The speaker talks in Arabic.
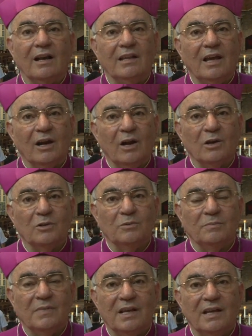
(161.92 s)
يراكم
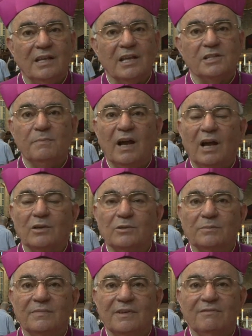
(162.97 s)

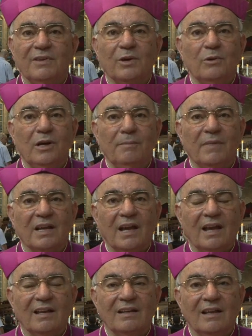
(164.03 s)
يسمعكم في كل
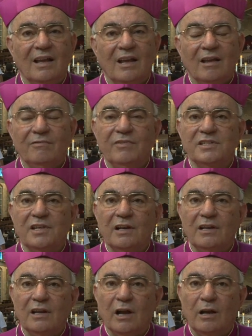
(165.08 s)
مكان في
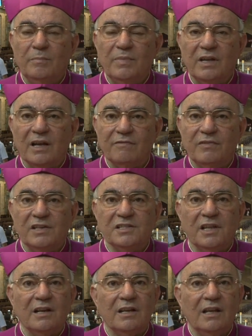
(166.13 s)
سر قلبك في
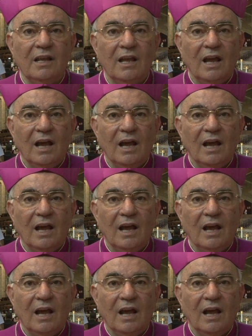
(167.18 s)
سر